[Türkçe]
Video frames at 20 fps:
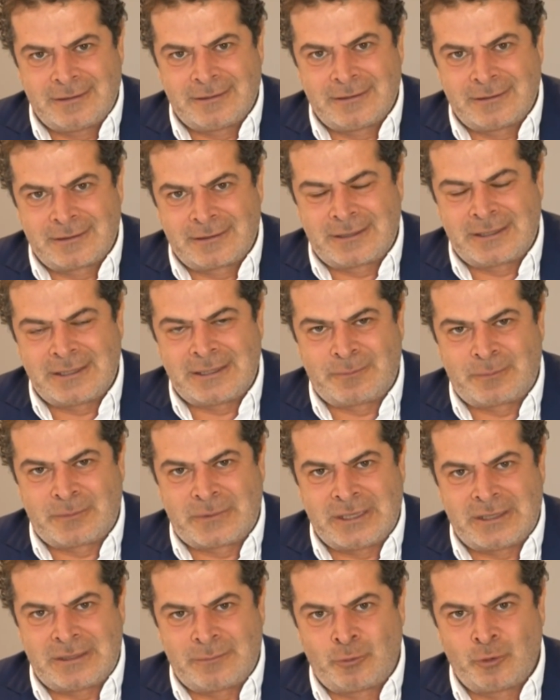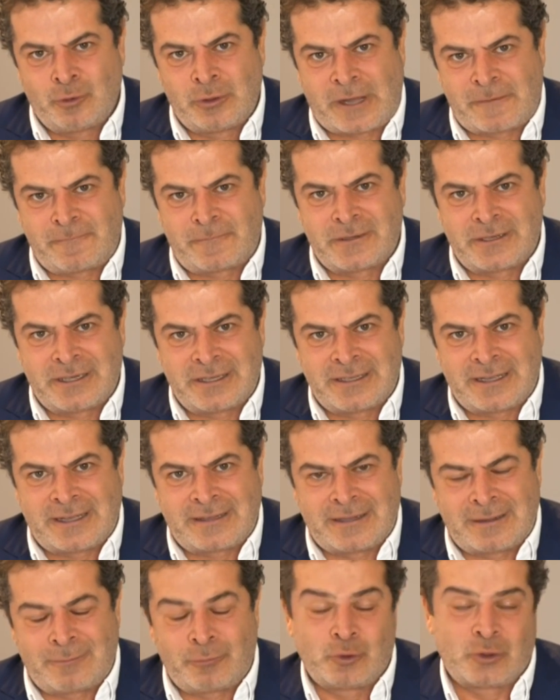Ee, gidip dedi bu lafları
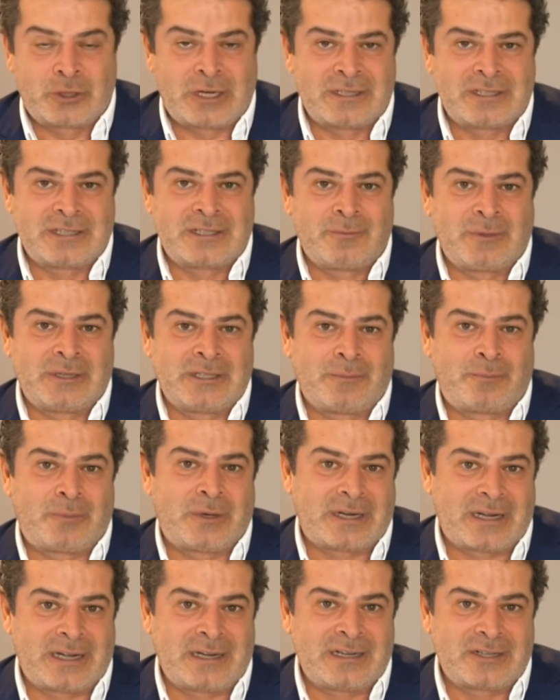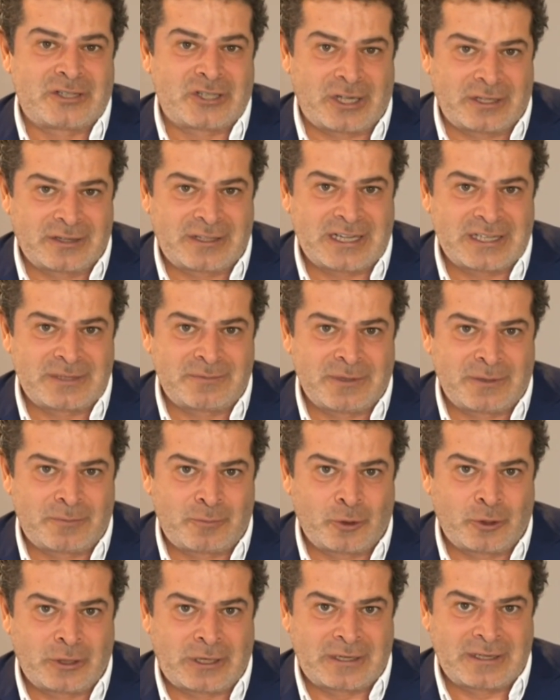edenler bunlar dedi bana parayla şantaj mı
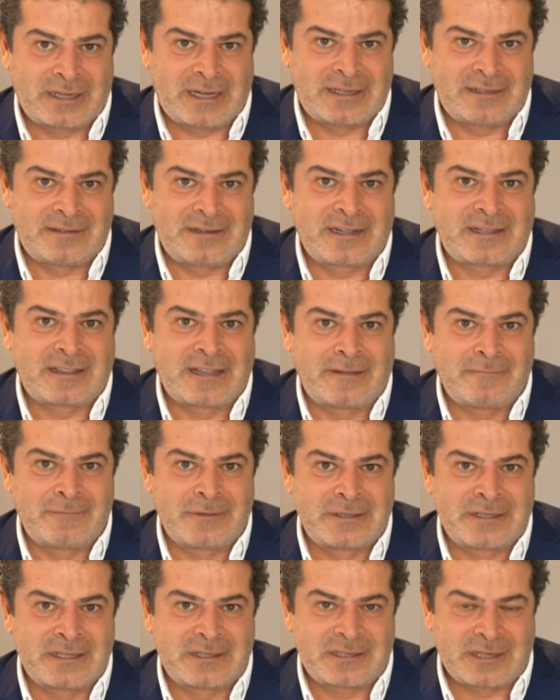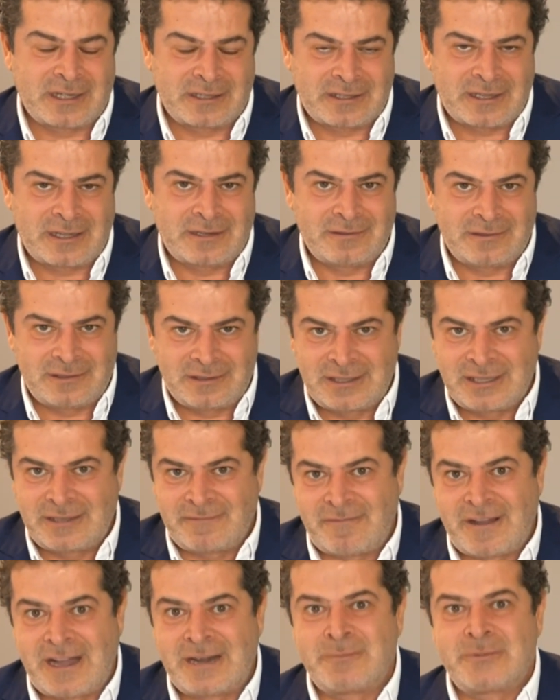yapıyorlar? Yani reklam vereceğiz şantaj
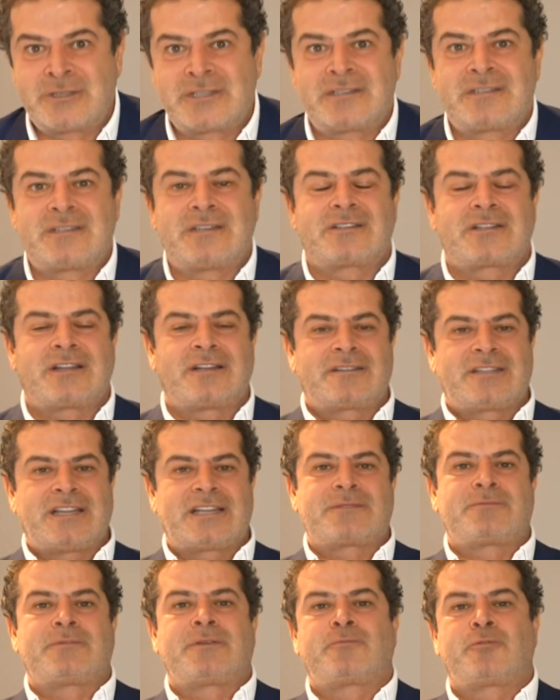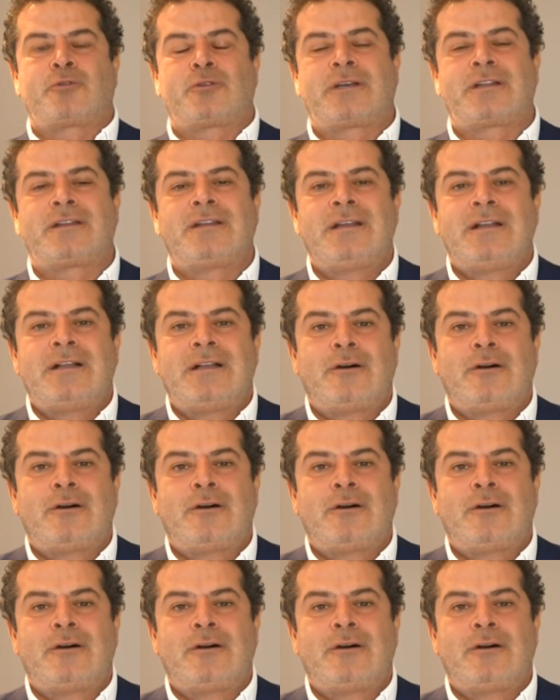diye vermeyeceğiz diye şantaj mı yapıyorlar?